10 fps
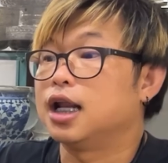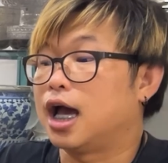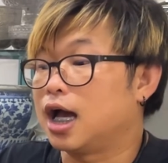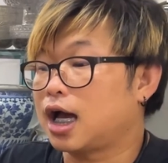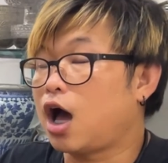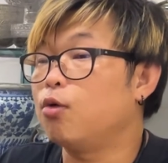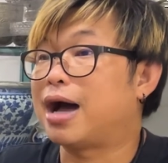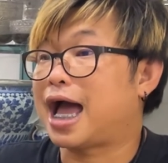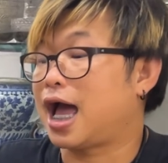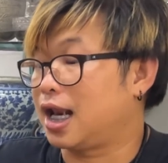นะเข้ามา
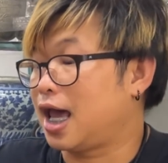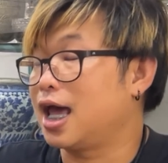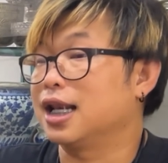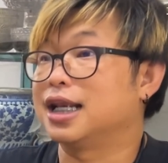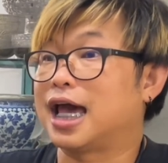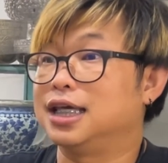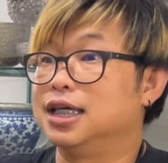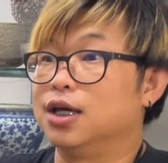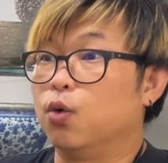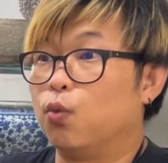นะใน
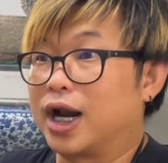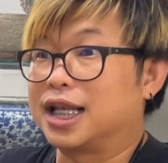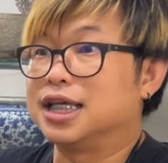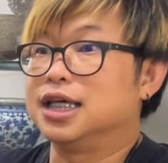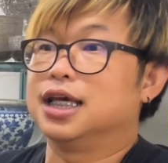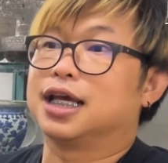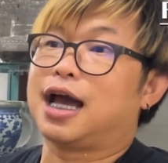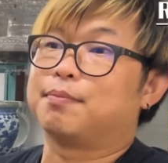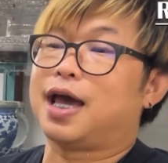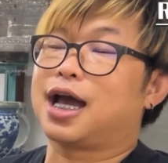วันนี้นะครับ
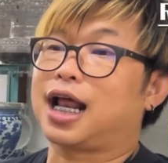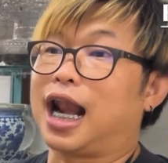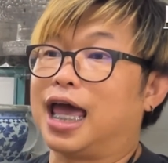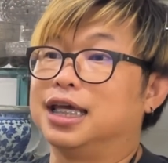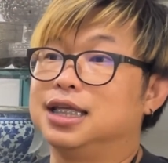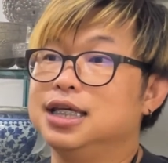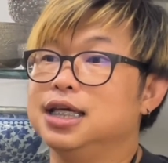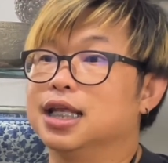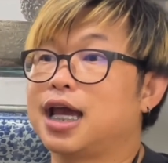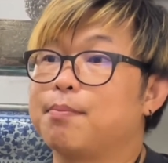นะใครที่
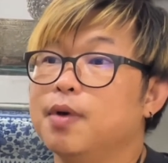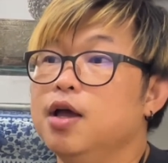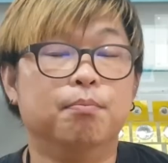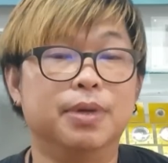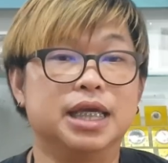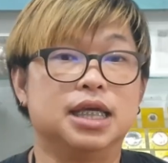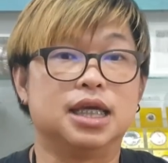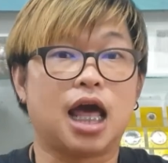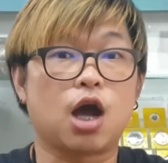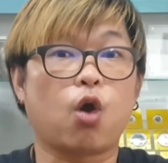นะครับมี
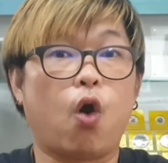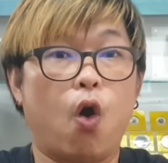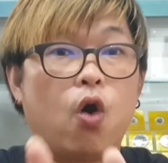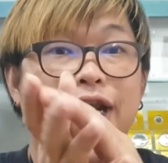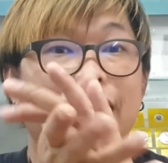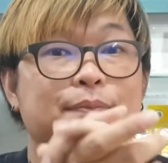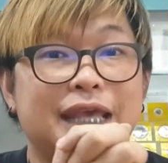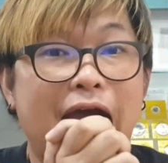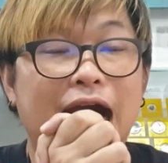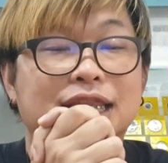นะครับของนะ
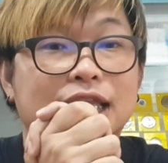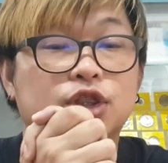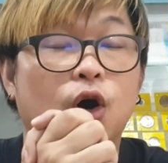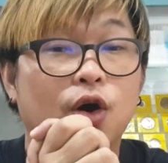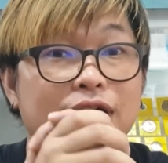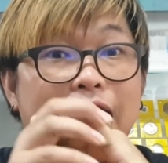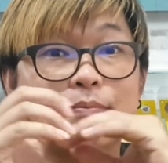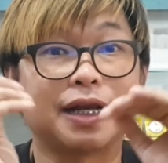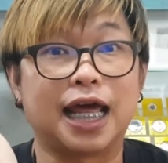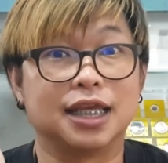อยากติดต่อร้าน
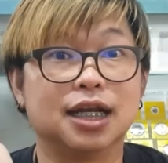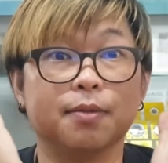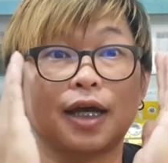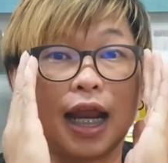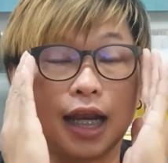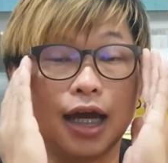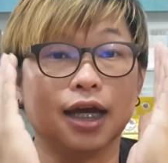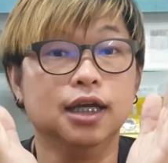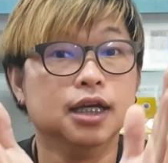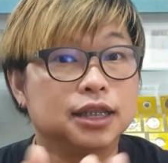ปานัดอย่าลืมแล้วกันนะ
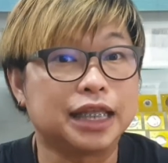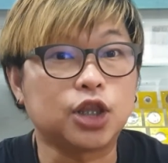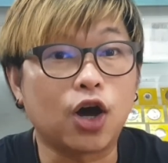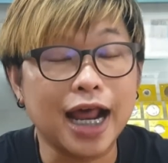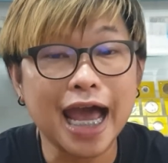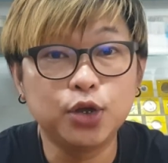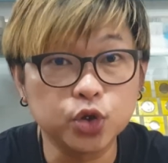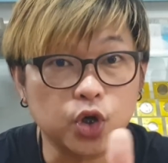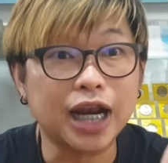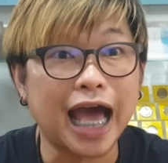ฮะติดต่อได้ทุ
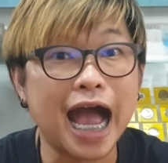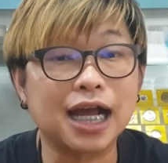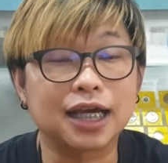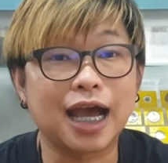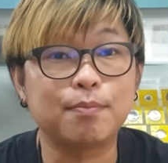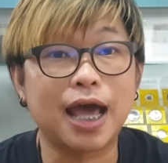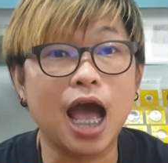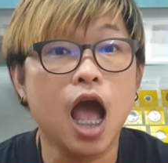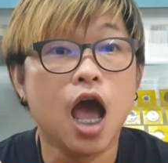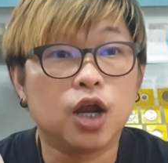กช่องทางนะครับ
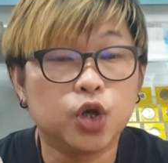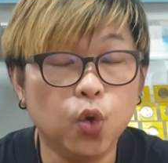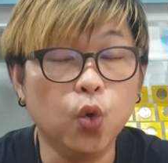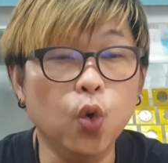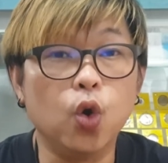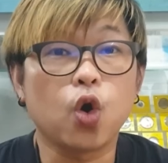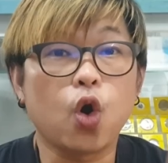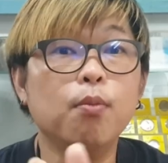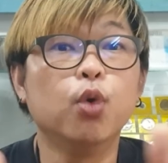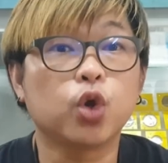นะดู
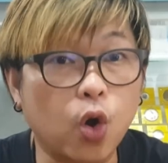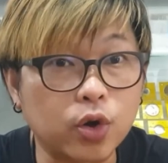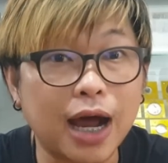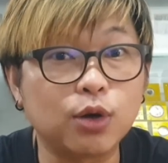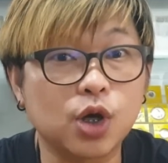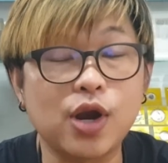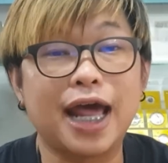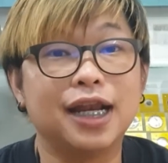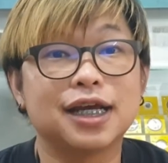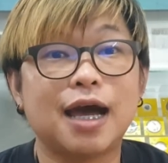ข้อมูลของเราเท่า
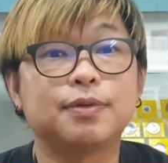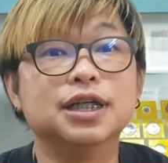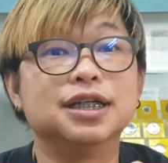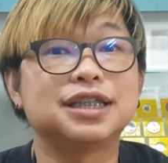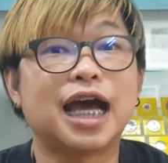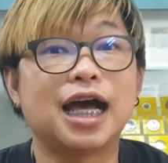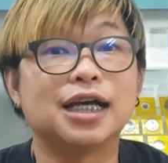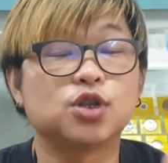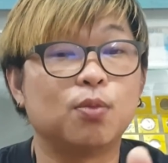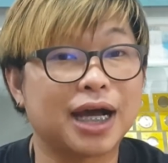นั้นนะครับถึงจะ
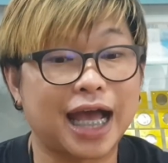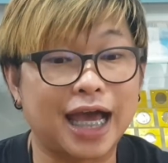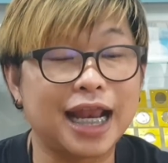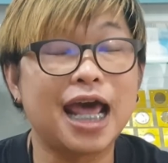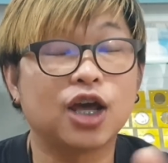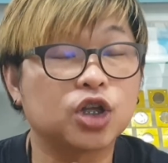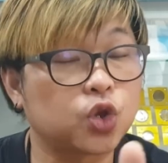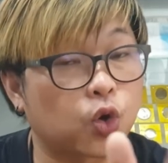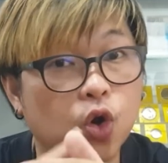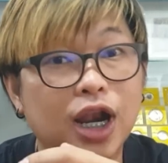ส่งมาขายได้แล้วก็
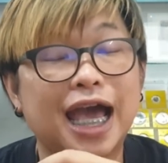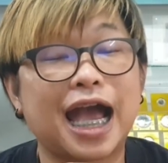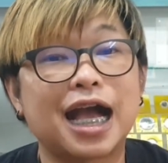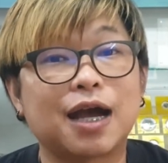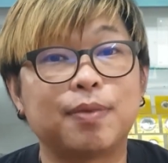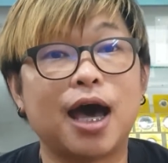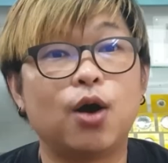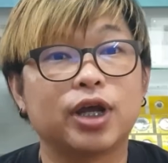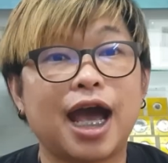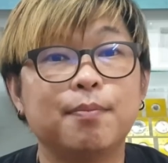ตกลงราคากับเรา
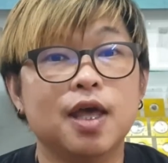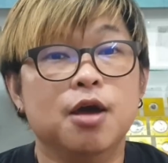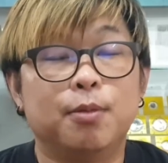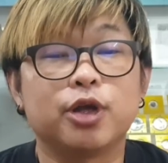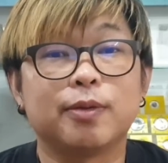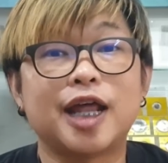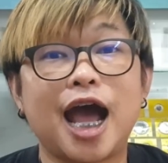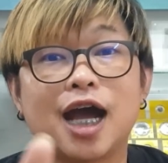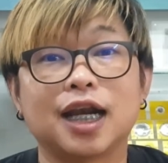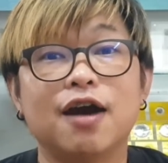นะครับไม่ว่าจะเป็น
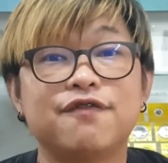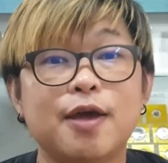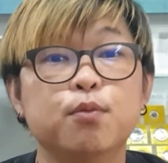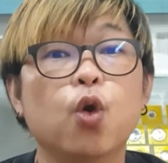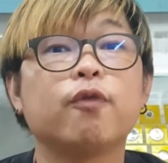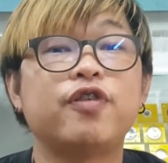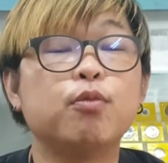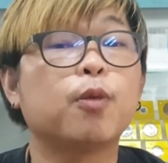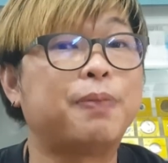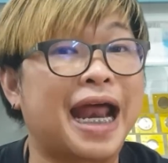ทางนะเฟซบุ๊กเฟซ
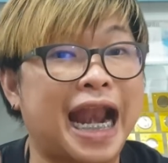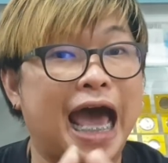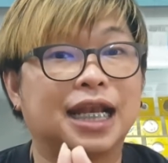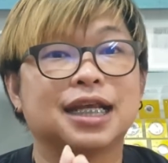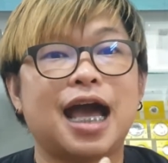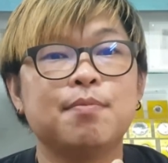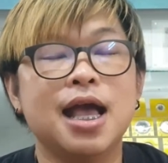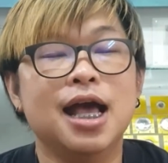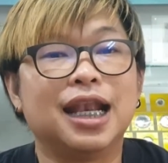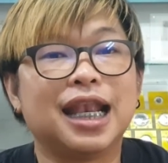บุ๊กปานัดนะครับ
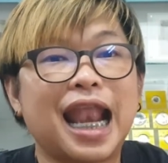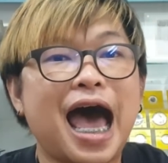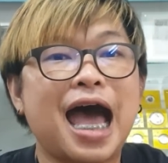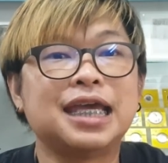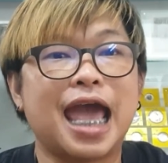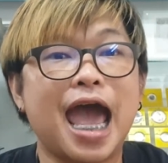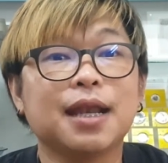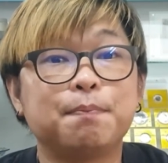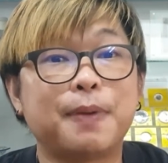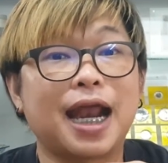ไลน์แอ
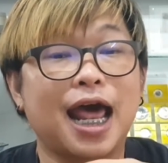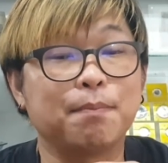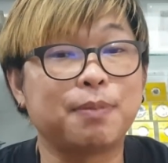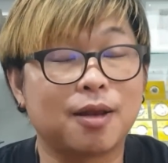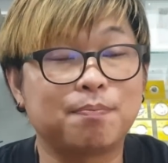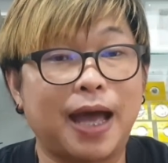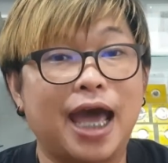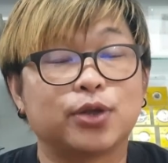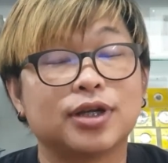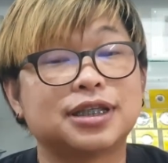ดปานัดแปด แป
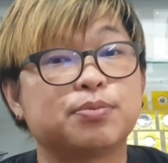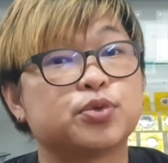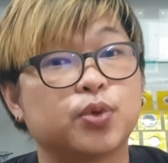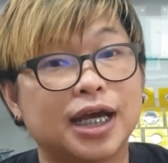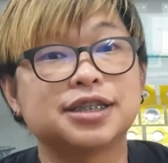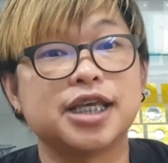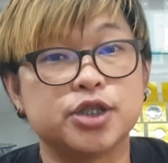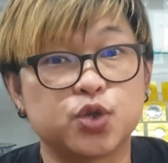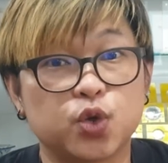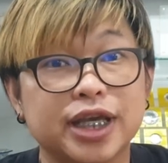ดโทรศัพท์ศูนย์ ห้า สี่
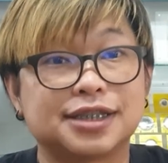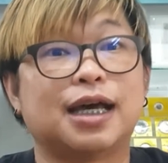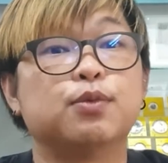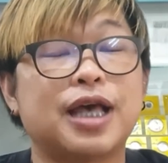ศูนย์ เจ็ด สาม